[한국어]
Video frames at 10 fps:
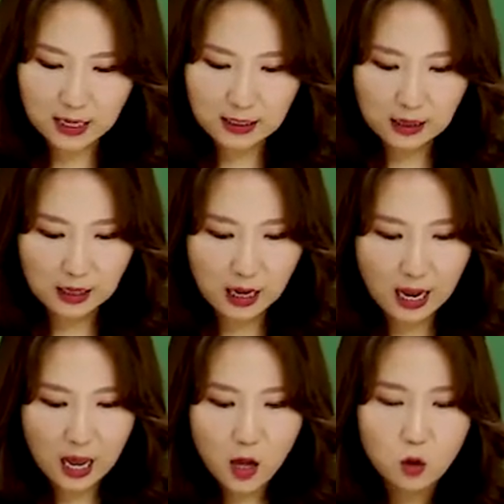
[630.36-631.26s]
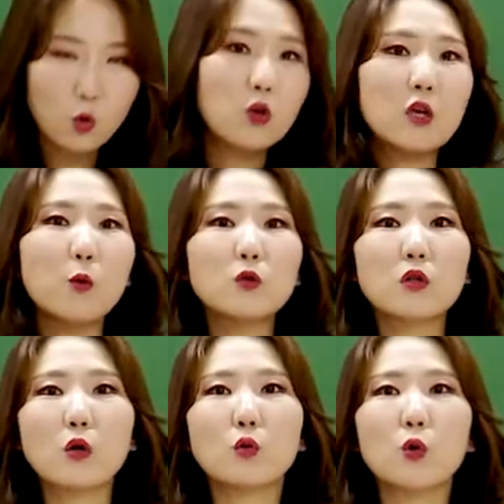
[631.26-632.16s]
할 텐데, 요
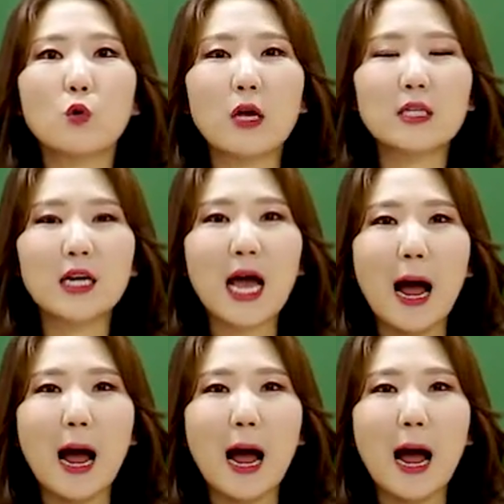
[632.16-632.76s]
기본서도 굉장히